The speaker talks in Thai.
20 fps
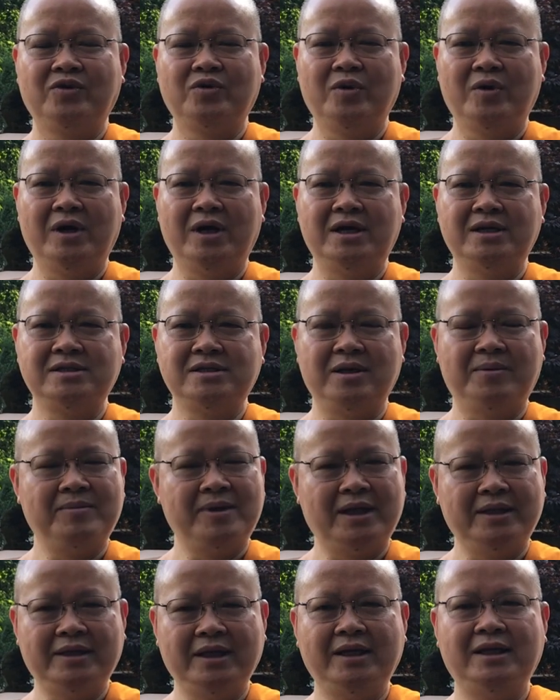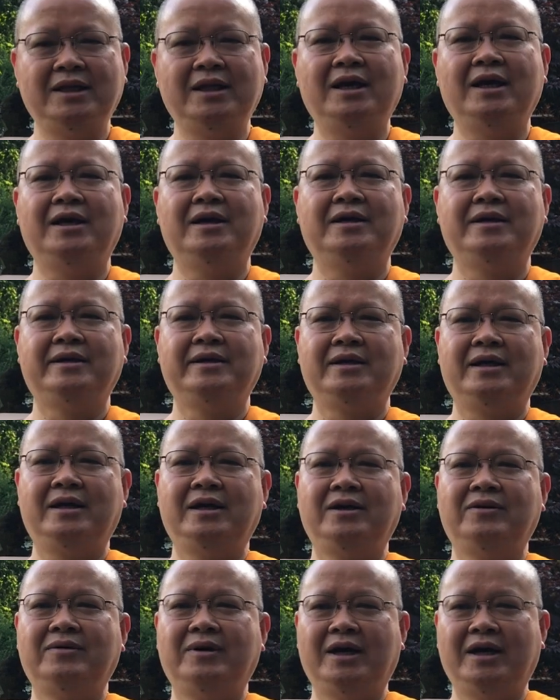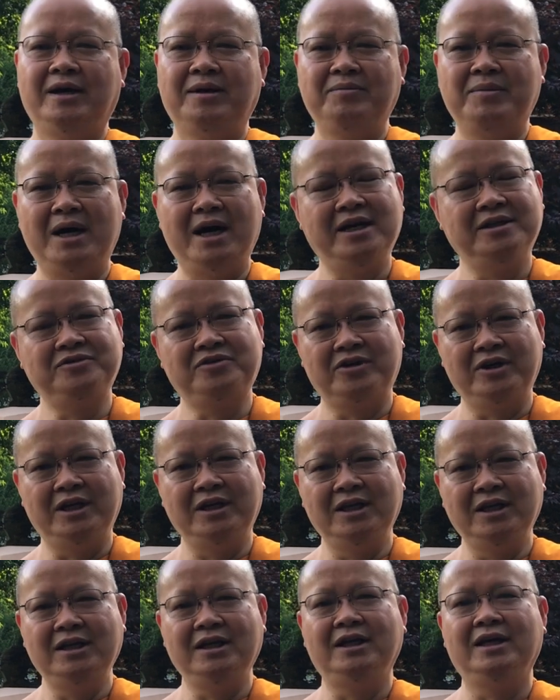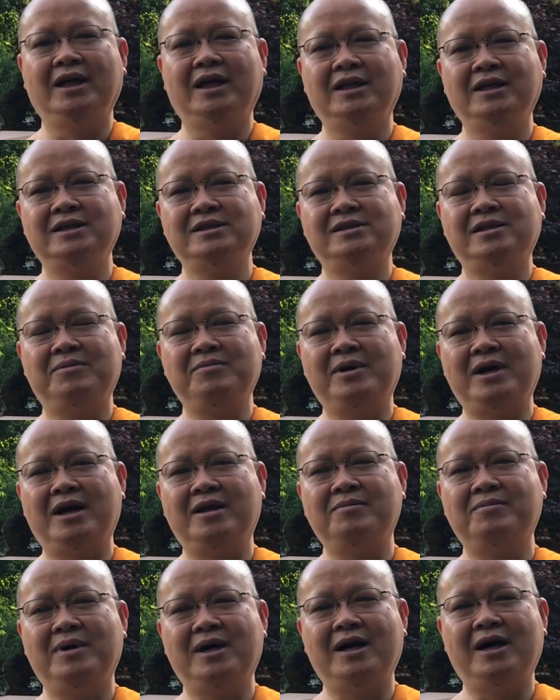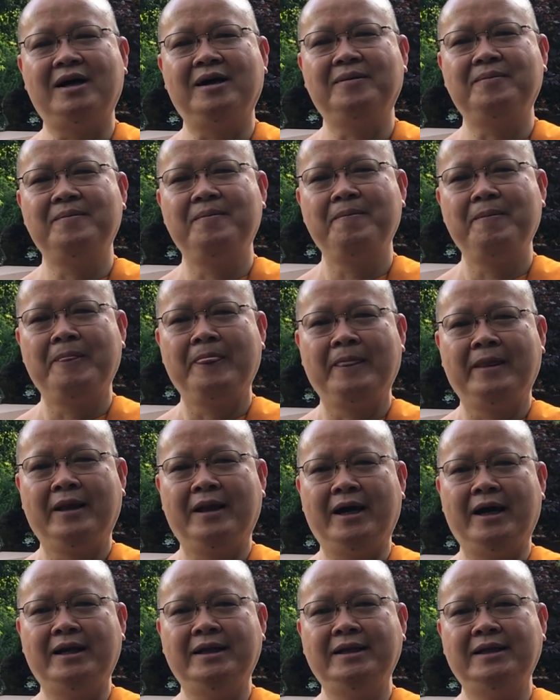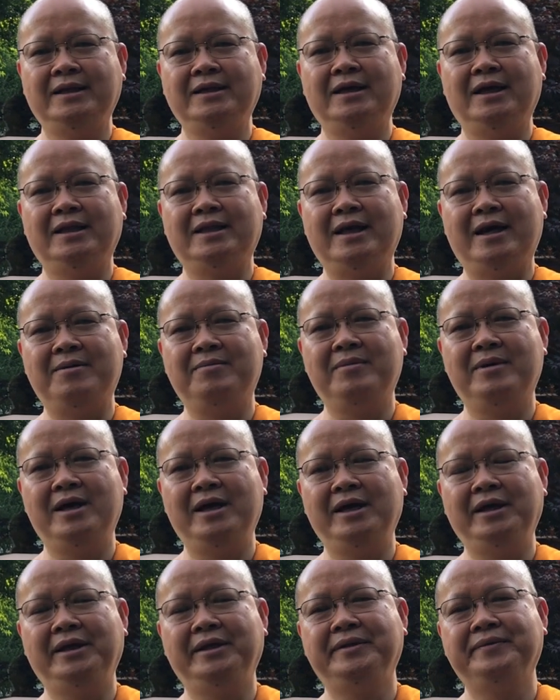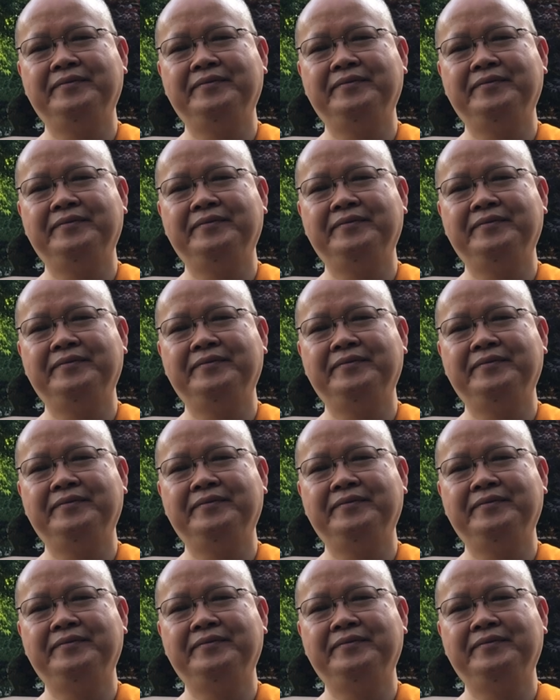ตัวสมาธิเนี่ยก็เรียกว่า mind training อันนี้สำคัญมาก การที่จะทำให้